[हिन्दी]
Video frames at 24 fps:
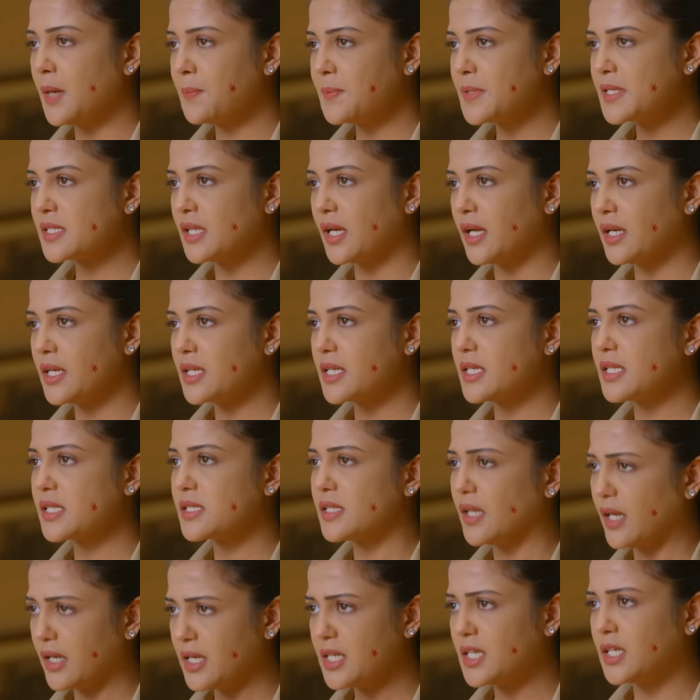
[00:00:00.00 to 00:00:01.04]
आप इस थाने की
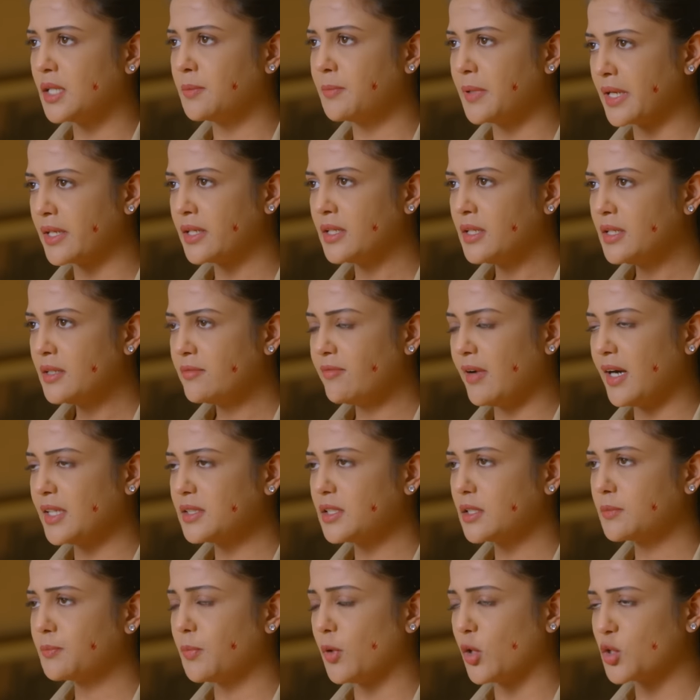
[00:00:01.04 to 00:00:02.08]
सारी खबरें वहां
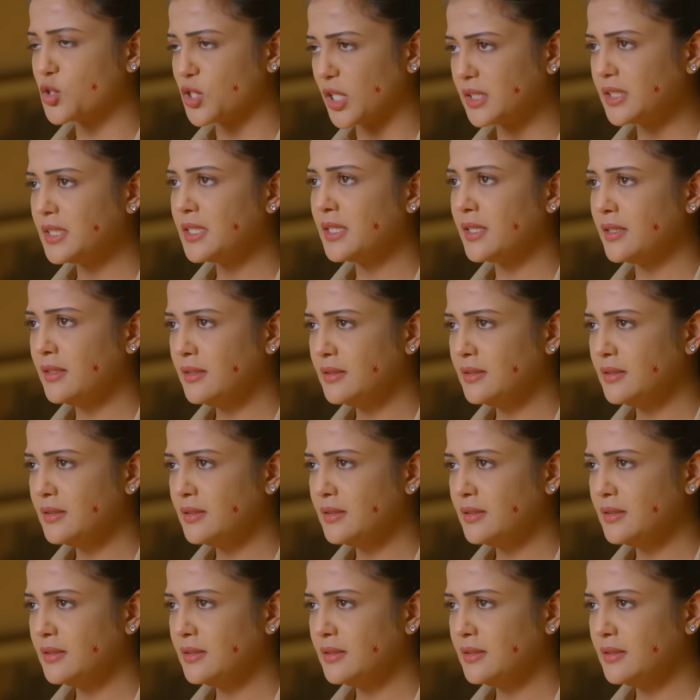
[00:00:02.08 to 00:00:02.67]
तक पहुंचाती हैं